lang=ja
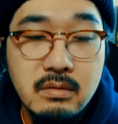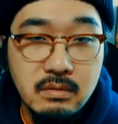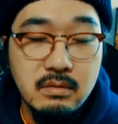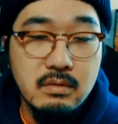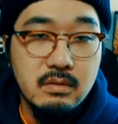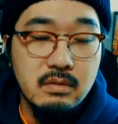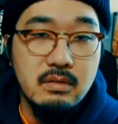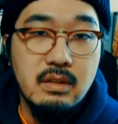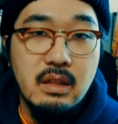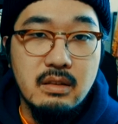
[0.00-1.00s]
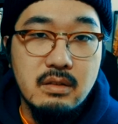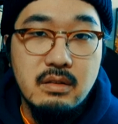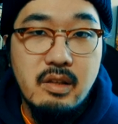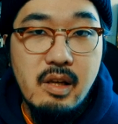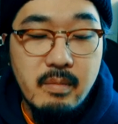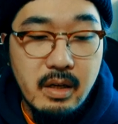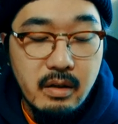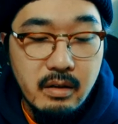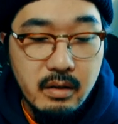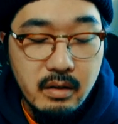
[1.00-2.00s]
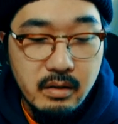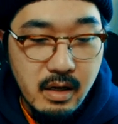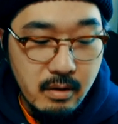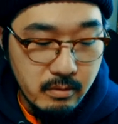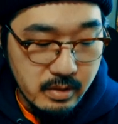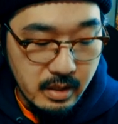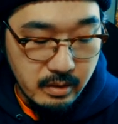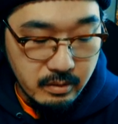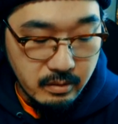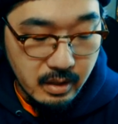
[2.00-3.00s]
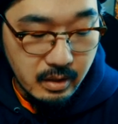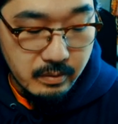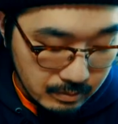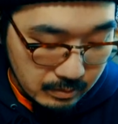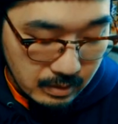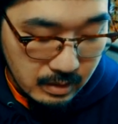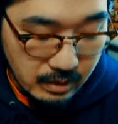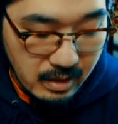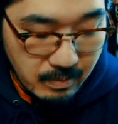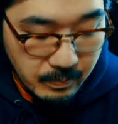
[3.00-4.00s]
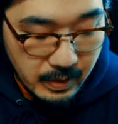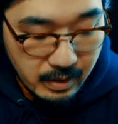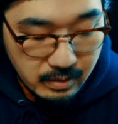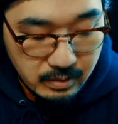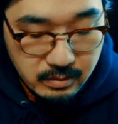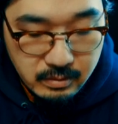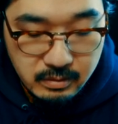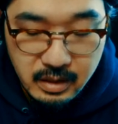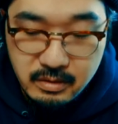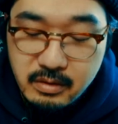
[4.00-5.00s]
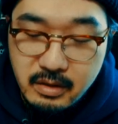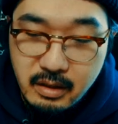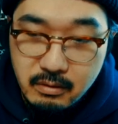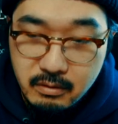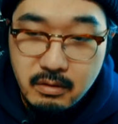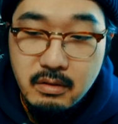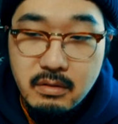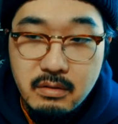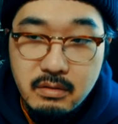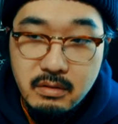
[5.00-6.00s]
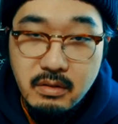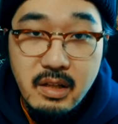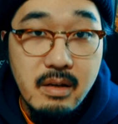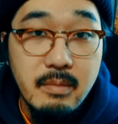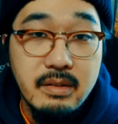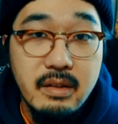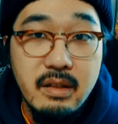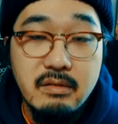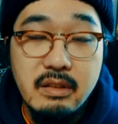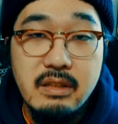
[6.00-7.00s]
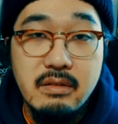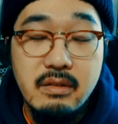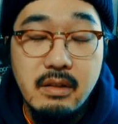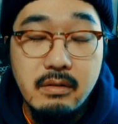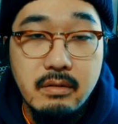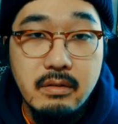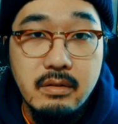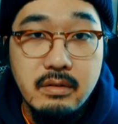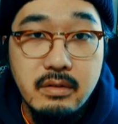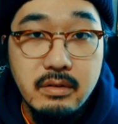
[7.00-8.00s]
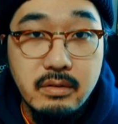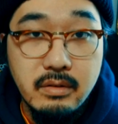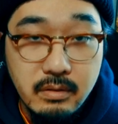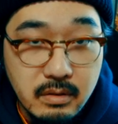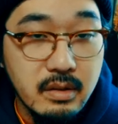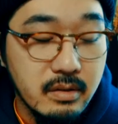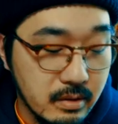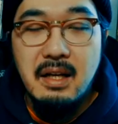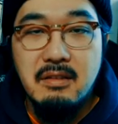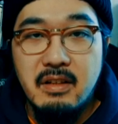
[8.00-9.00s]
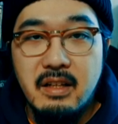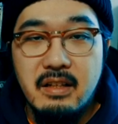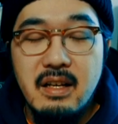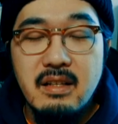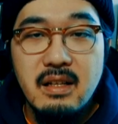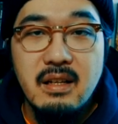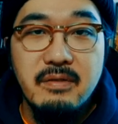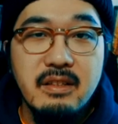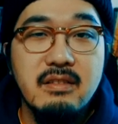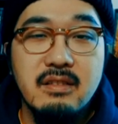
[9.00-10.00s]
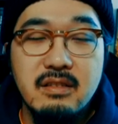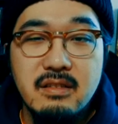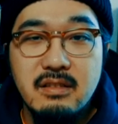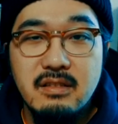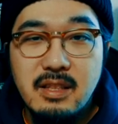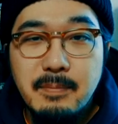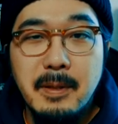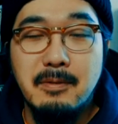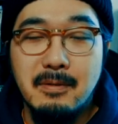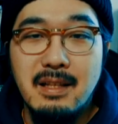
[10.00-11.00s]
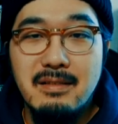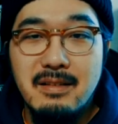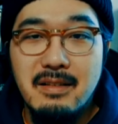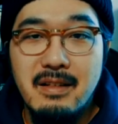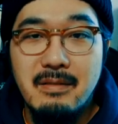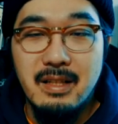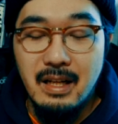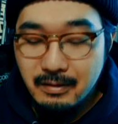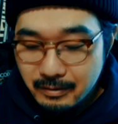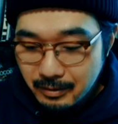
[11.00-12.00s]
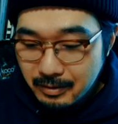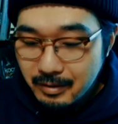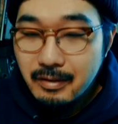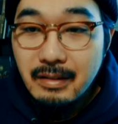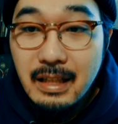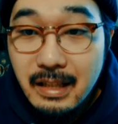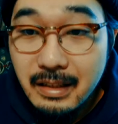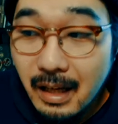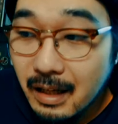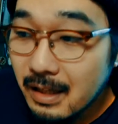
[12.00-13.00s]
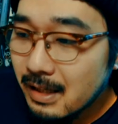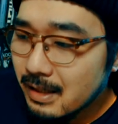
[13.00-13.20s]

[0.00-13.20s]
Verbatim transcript: うん、そんなテーマが多いですね。その中でやっぱ受け継いでると。そのテーマ性を受け継いでると。いうところです。あとね、レーザーフェイスリスペクト完全にやりましたね。あの、乗っ取られた